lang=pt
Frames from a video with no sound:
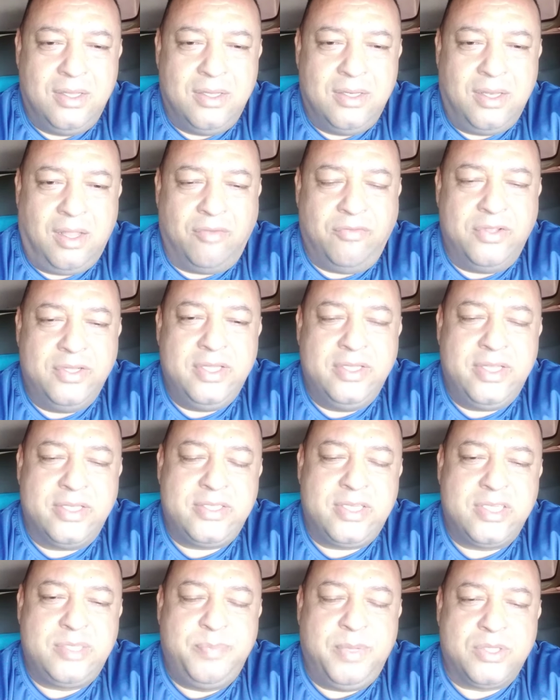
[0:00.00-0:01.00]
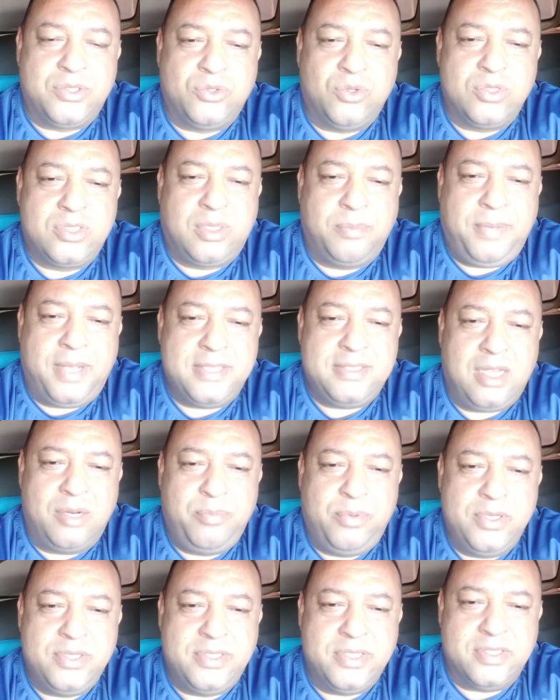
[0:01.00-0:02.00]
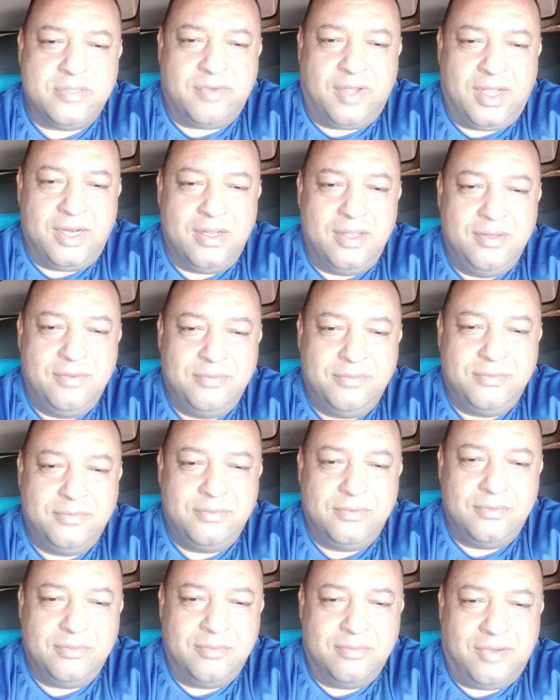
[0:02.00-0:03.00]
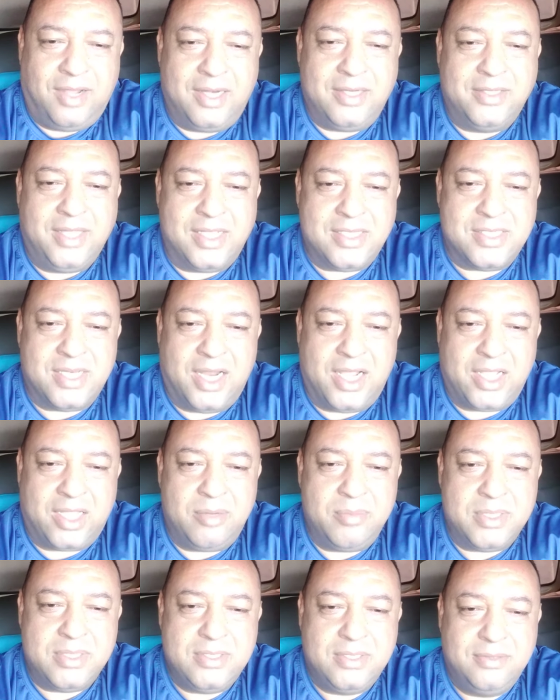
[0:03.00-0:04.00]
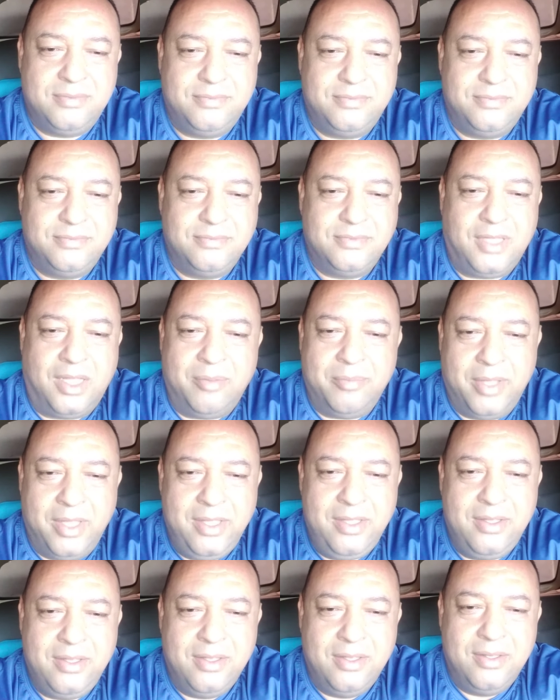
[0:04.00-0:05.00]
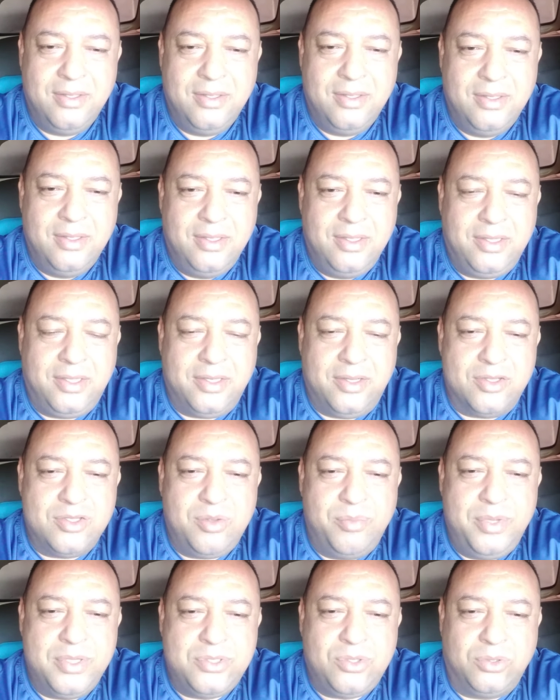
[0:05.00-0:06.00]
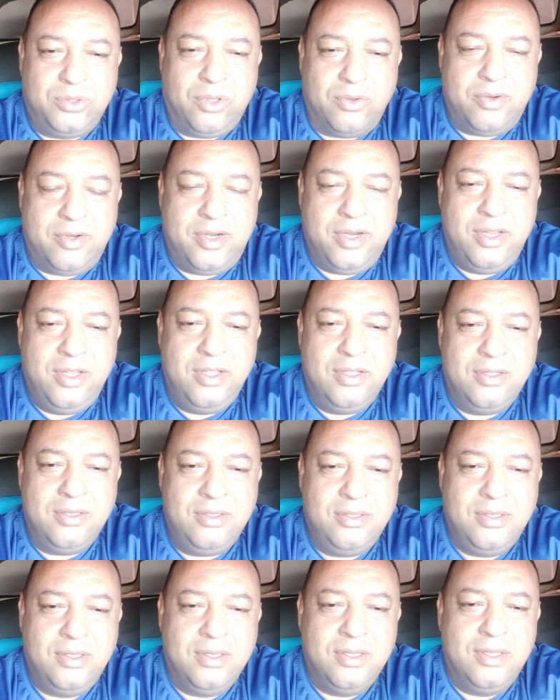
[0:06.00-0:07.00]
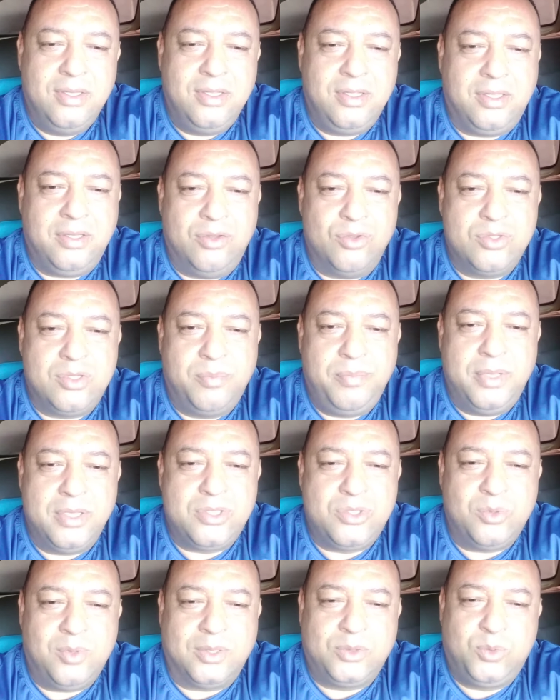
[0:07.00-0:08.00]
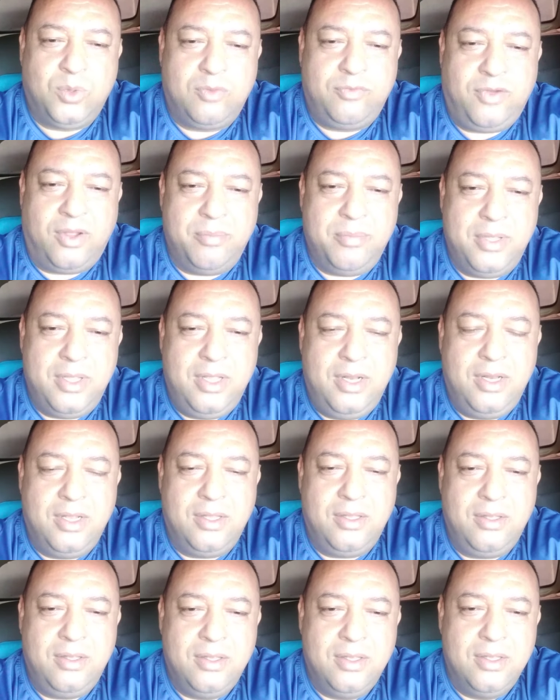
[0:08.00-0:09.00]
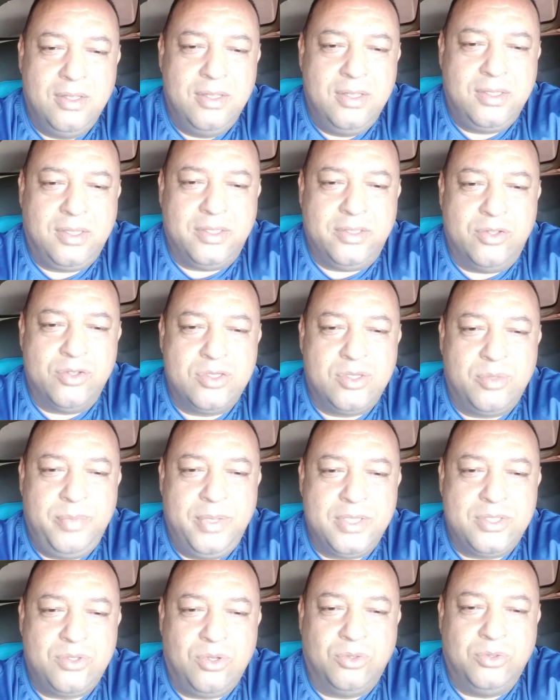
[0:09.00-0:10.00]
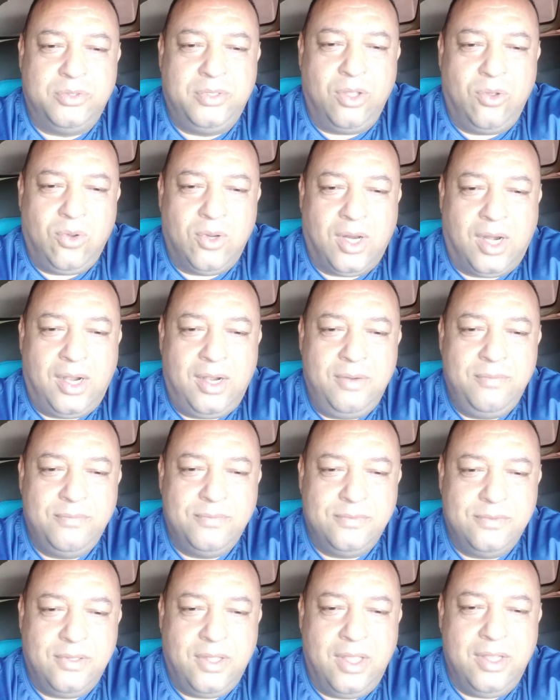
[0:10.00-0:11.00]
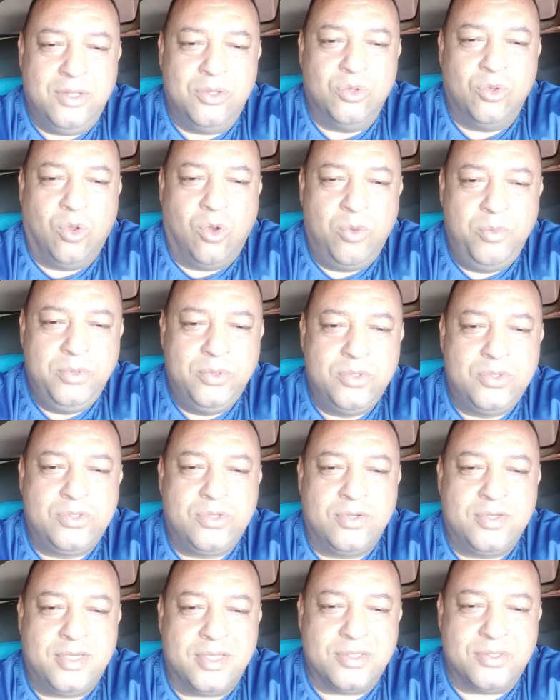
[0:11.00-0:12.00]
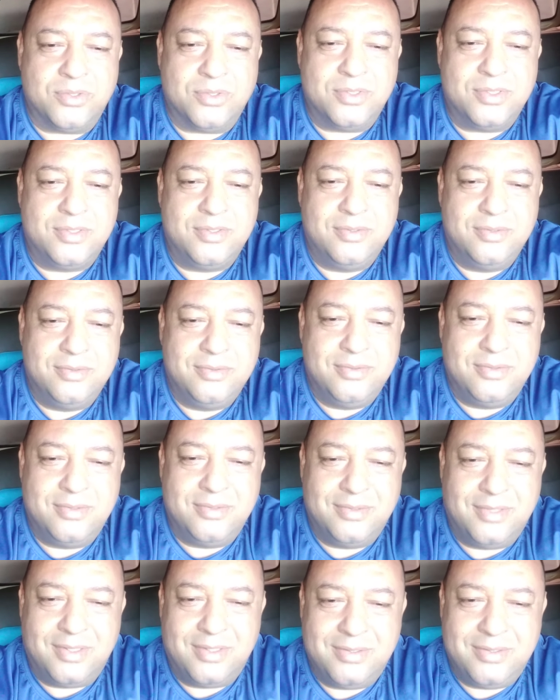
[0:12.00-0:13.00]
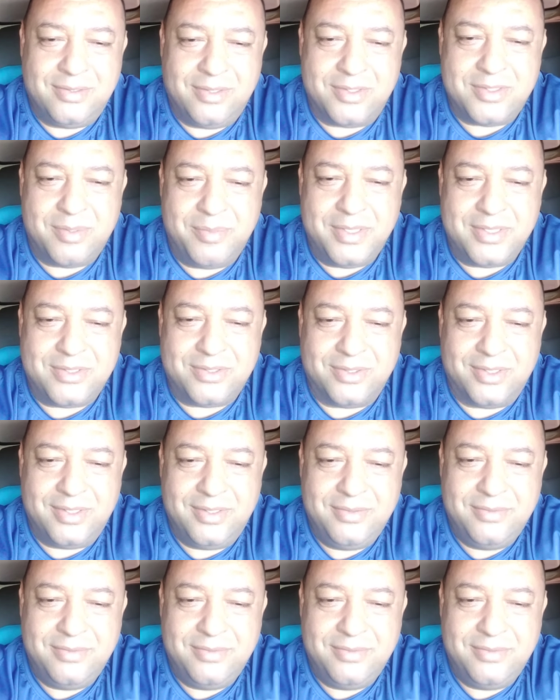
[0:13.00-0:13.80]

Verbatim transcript: na vida dessas pessoas que passaram por esses vales, vale das lágrimas. Amém? Que Deus abençoe o teu dia. Que Deus abençoe a tua família. Que Deus abençoe o teu lar. Em nome do Senhor Jesus. Deus abençoe.